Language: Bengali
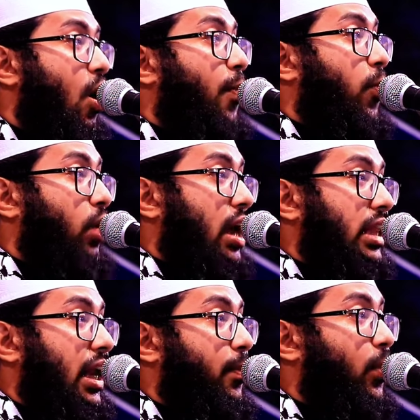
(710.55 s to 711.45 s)

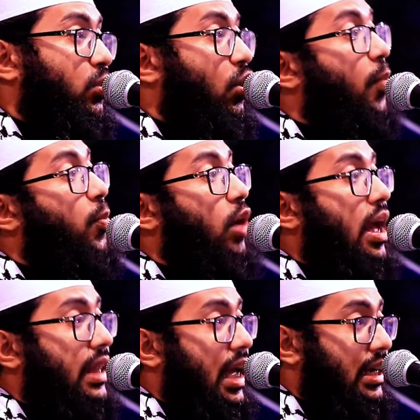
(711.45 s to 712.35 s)
অপরাধের মতো
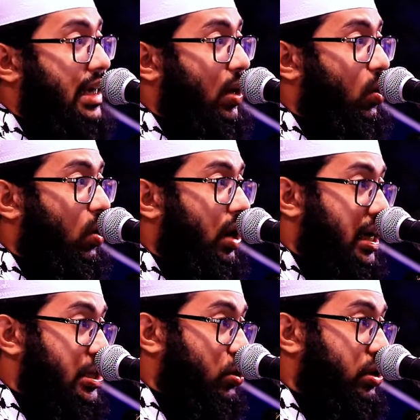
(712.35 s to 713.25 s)
অপরাধ একটা
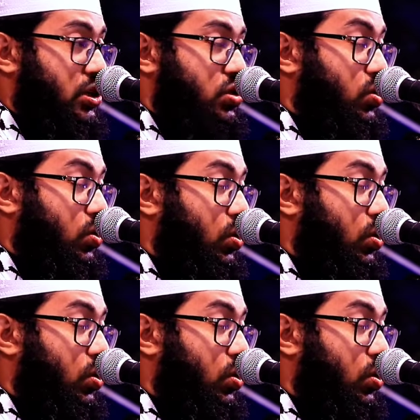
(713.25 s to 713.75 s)
করলেই যথেষ্ট